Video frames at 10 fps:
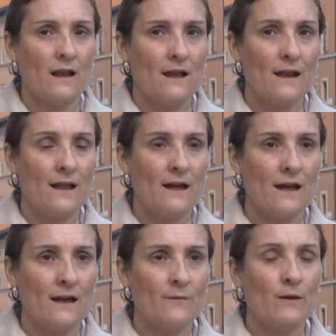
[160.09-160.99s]

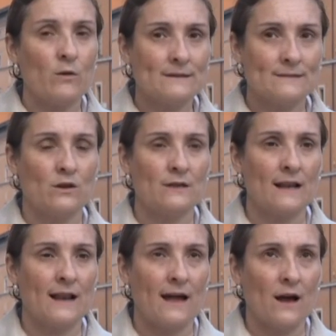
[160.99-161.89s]
la evaluación de
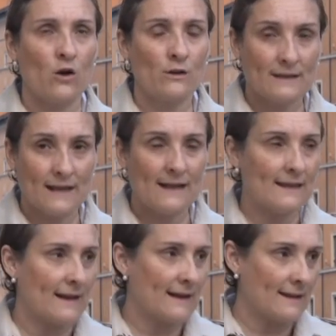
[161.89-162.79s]
la ordinaria
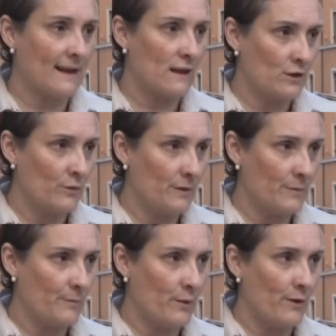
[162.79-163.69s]
de cardenales y
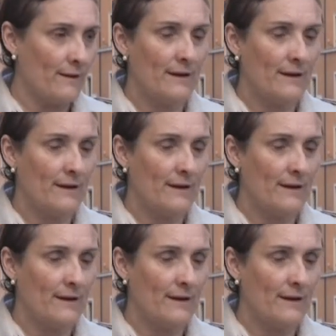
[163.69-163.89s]
obispos,